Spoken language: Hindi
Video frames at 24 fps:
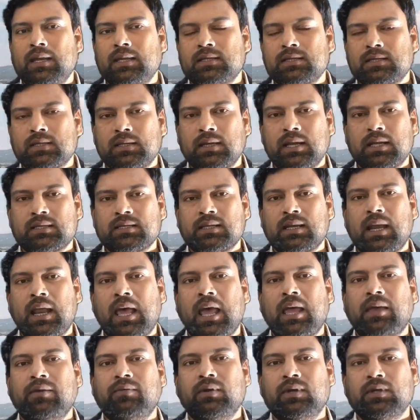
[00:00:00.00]
एच नेशनल
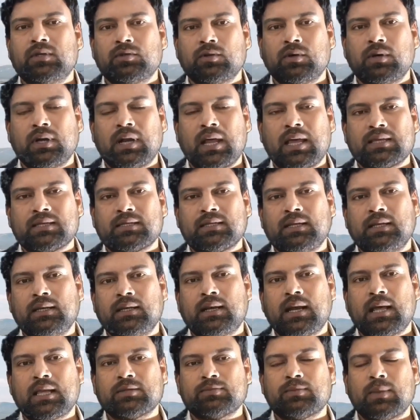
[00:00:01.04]
हाईवे जो है राष्ट्रीय
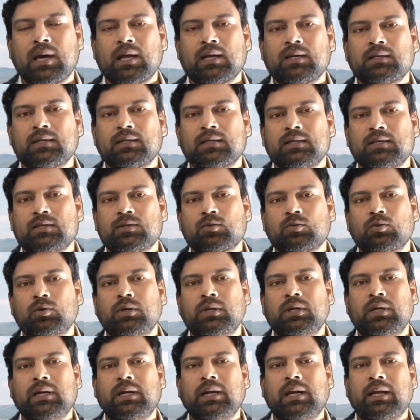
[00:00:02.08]
राजमार्ग इसको
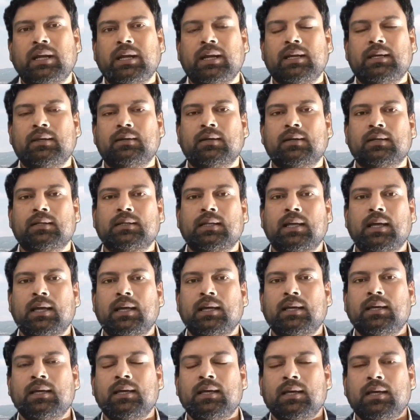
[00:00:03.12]
इंडिकेट करता
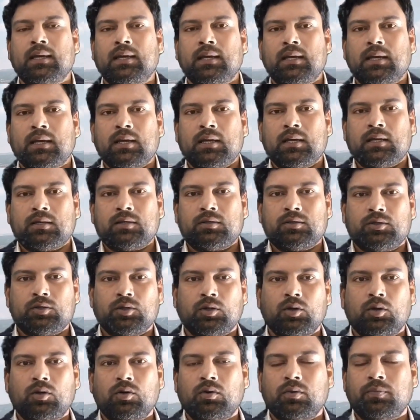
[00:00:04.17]
है
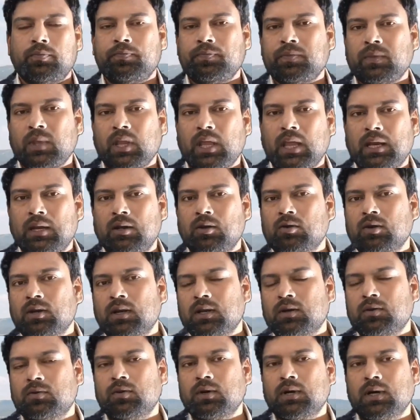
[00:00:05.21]
जो येल्लो
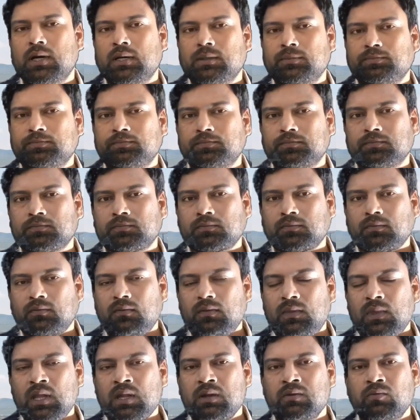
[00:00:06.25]
कलर होगा
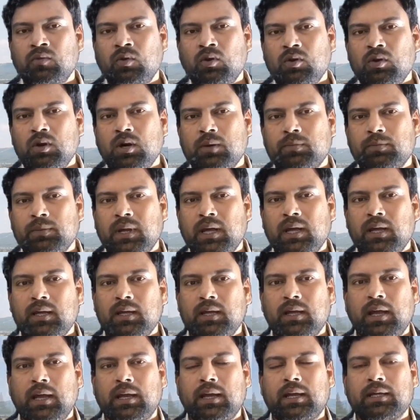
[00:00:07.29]
वो अपना
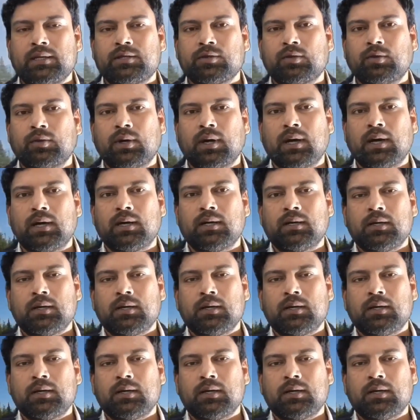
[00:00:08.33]
एन एच होगा